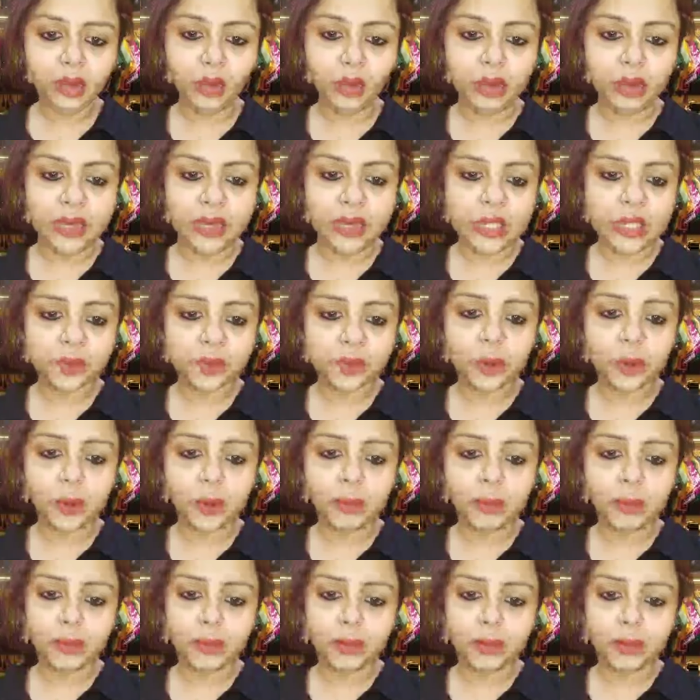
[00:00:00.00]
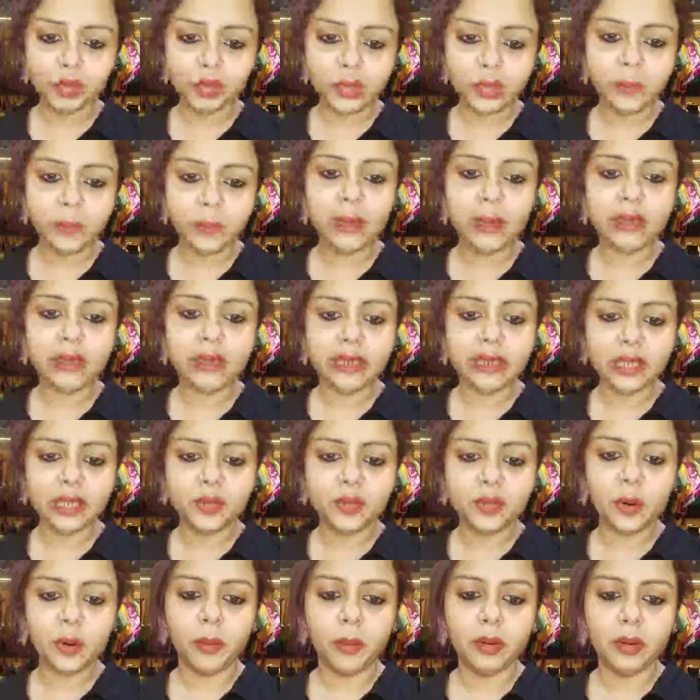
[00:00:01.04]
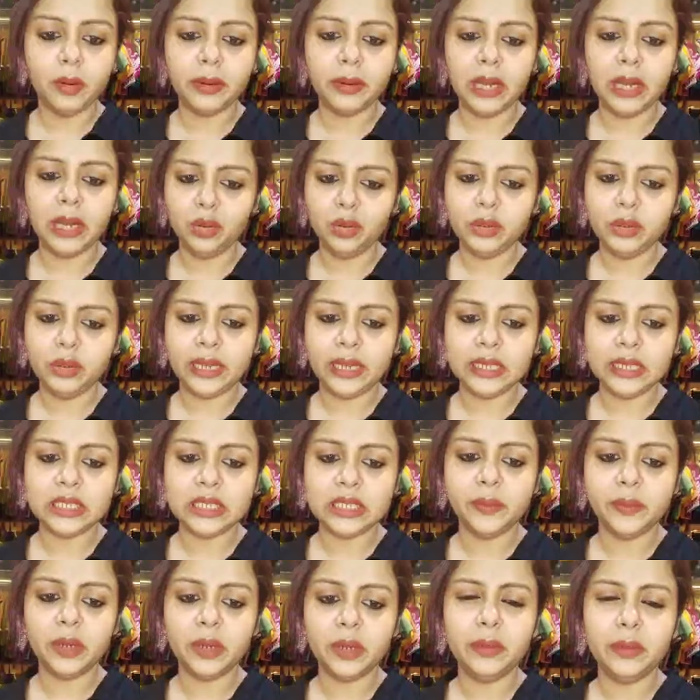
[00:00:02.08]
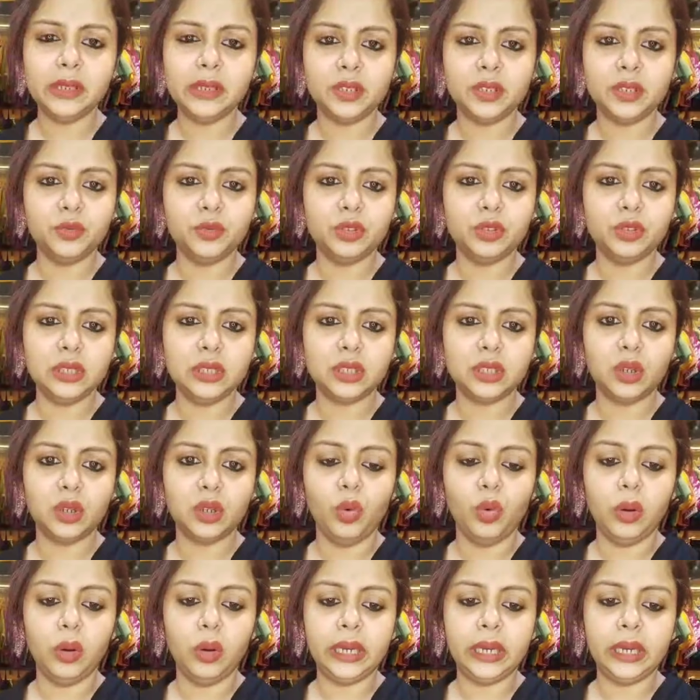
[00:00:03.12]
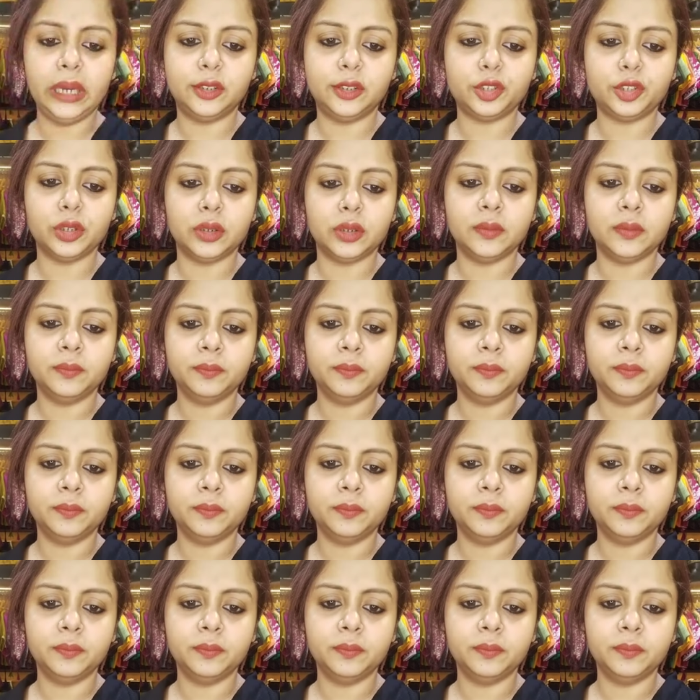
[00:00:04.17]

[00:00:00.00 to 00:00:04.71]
গো নেট প্রবলেম হতে পারে নেট প্রবলেম এখানেও দেখাচ্ছে আমাকে মাঝে মধ্যে স্লো কানেকশন